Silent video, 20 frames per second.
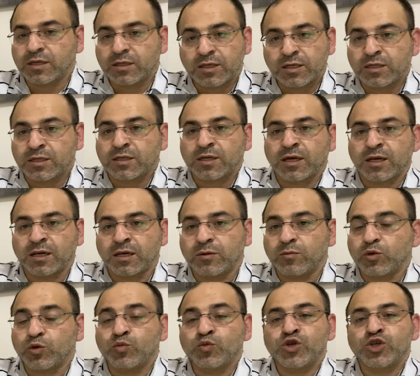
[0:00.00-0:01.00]
انت
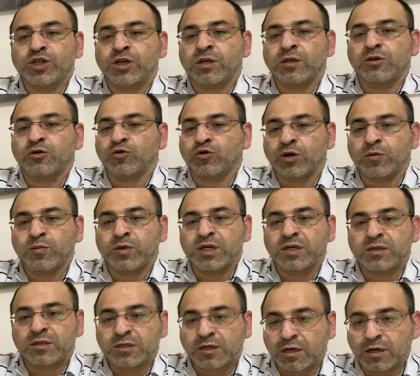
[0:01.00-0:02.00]
تتغلب ومش شرط انه ربنا
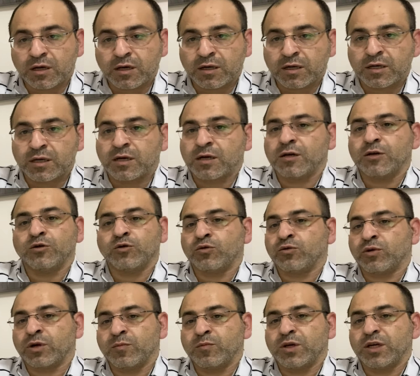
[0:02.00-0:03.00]
يسرها لغيرك
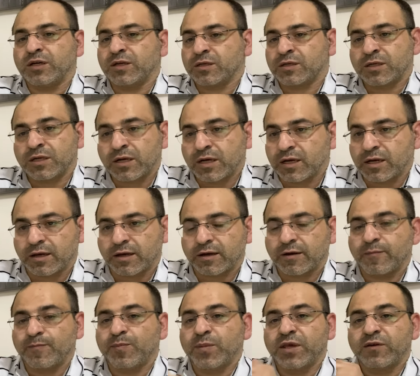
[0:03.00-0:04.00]
انه ربنا يسرها لك
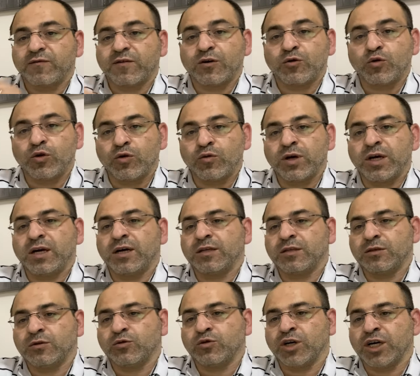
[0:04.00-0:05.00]
فكل
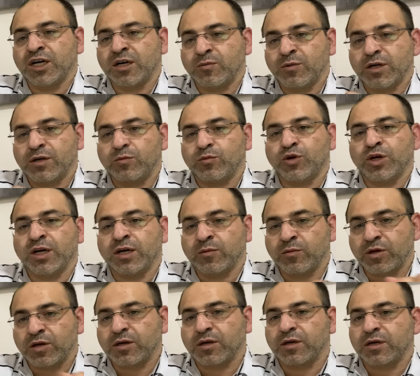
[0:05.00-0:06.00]
واحد يعامل
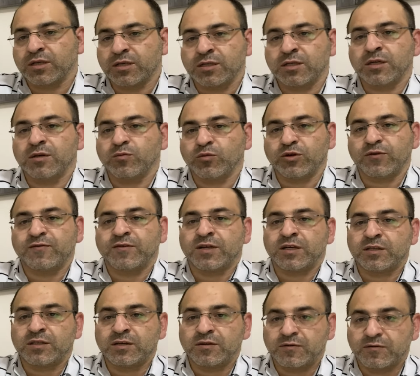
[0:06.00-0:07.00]
معاملة خاصة
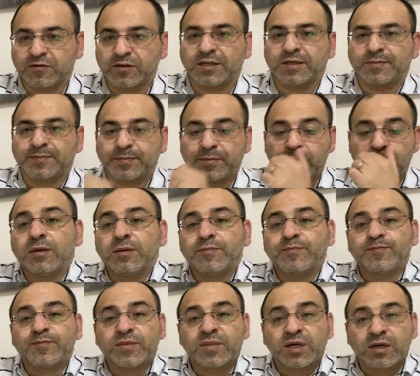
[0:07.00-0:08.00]
منفردة فيه
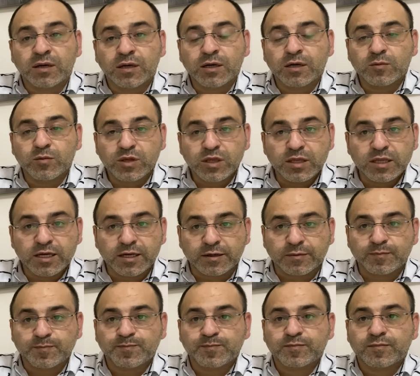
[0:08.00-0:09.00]
رقم
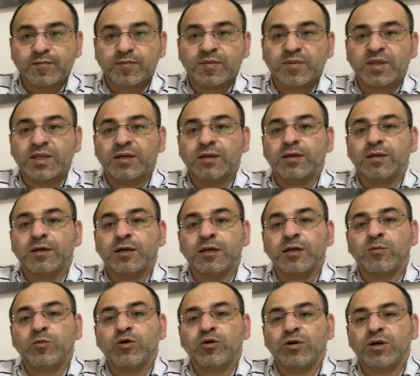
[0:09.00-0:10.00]
اثنين
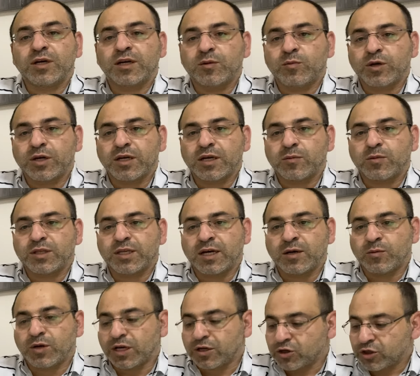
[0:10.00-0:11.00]
اللي بقول لك امريكا
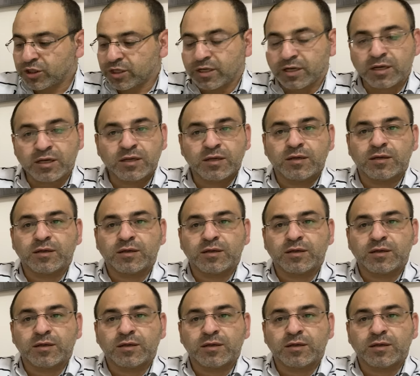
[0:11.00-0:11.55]
بتعامل على الشكل